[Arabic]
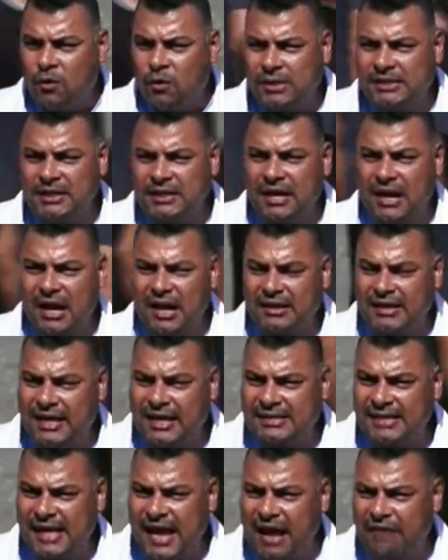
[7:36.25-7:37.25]
وسيارات
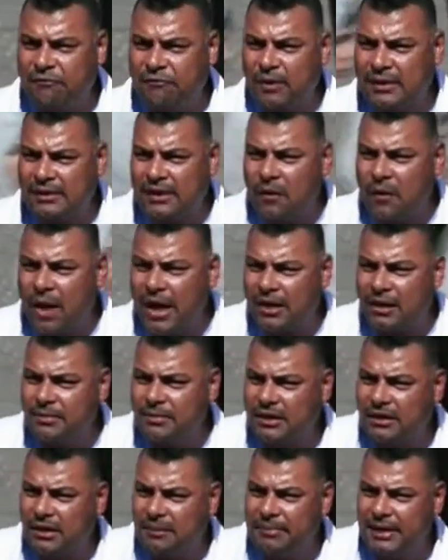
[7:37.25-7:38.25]
الإسعاف
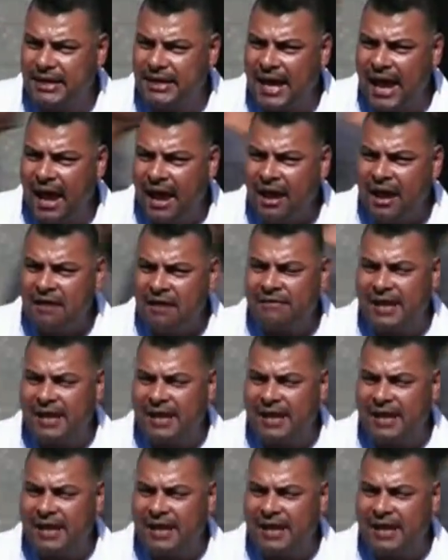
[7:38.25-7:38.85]
والطواقم الطبية